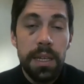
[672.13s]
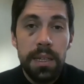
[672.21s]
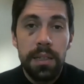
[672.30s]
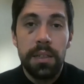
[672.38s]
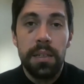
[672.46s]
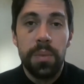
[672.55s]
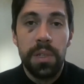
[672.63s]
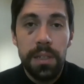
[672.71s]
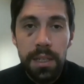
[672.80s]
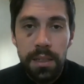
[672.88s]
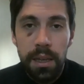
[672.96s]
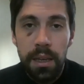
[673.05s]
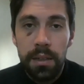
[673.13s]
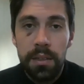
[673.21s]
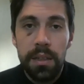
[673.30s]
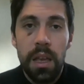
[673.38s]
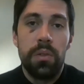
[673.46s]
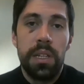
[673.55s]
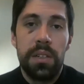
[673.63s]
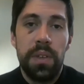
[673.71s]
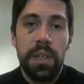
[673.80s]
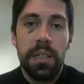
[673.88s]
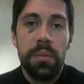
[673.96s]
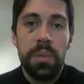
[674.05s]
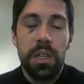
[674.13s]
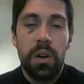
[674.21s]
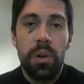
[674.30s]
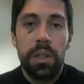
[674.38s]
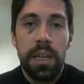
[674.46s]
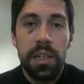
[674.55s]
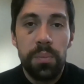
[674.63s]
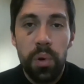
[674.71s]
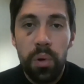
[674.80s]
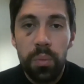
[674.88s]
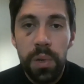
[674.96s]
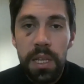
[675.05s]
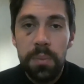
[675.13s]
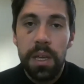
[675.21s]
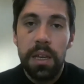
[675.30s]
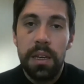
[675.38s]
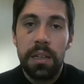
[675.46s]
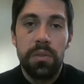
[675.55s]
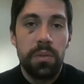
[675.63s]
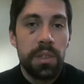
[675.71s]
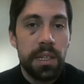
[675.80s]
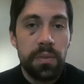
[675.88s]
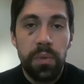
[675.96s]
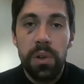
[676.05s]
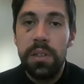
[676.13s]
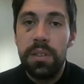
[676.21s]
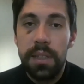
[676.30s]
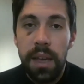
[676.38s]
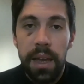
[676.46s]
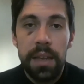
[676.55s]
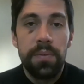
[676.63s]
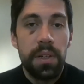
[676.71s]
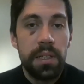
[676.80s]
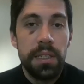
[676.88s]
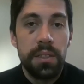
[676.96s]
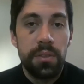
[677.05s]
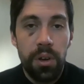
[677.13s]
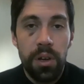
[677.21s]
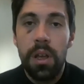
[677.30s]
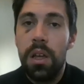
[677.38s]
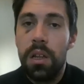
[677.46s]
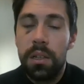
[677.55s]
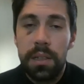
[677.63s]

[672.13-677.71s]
Ich nehme dich ernst und deswegen nehme ich auch deine Probleme ernst und das wollen sie einfach nicht hören.